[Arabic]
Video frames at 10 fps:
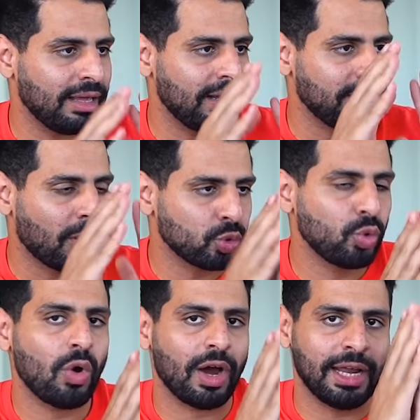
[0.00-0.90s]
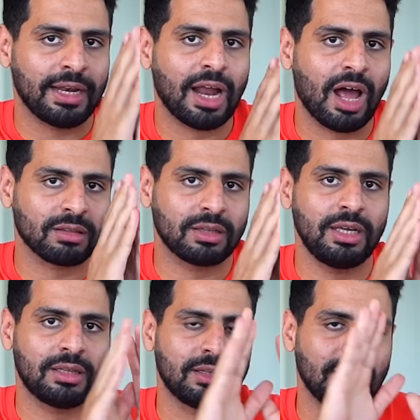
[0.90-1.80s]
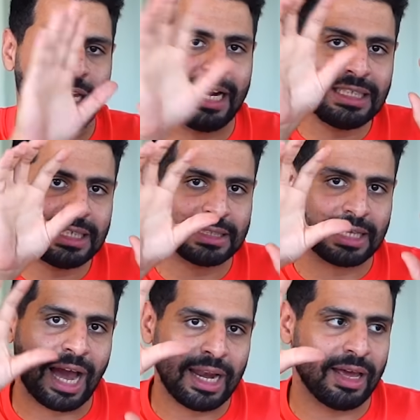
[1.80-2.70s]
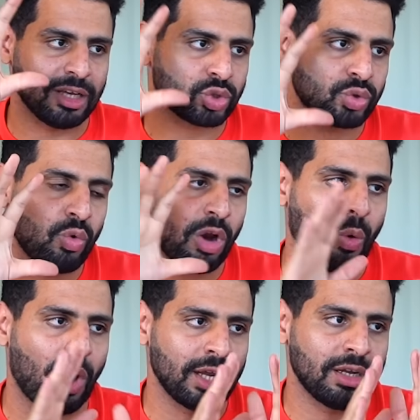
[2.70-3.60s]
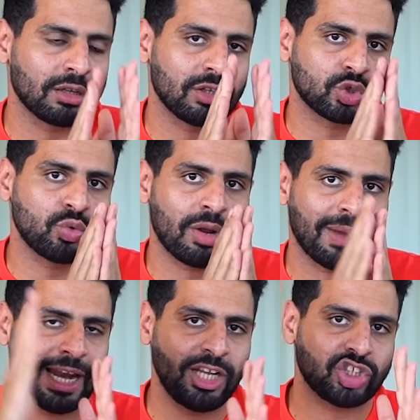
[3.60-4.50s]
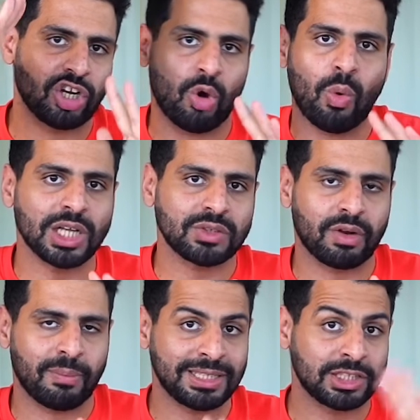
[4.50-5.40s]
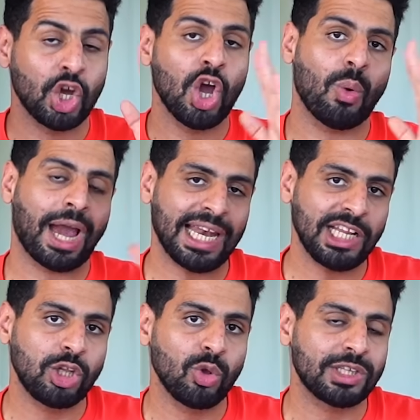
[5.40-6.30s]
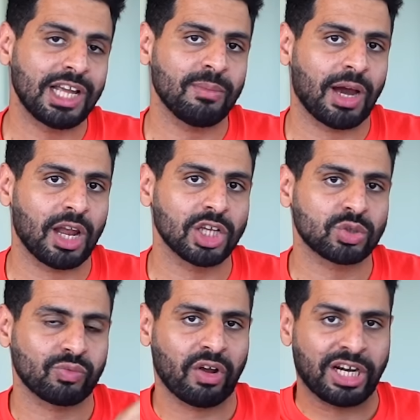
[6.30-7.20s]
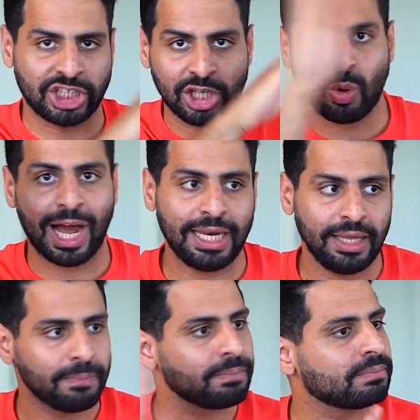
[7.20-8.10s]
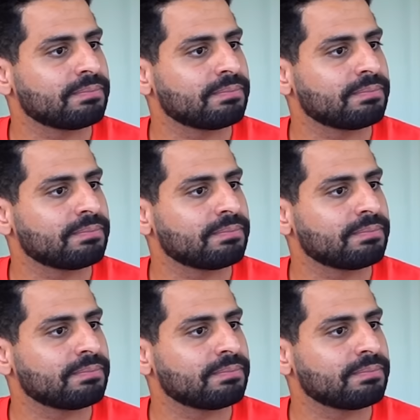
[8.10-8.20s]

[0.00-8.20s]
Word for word: الموضوع ان انا حطيت جريدينت على الصوره وغيرت الصوره ما خليتش هو اصفر بس وخليت لون تاني مع الاصفر شادو عليه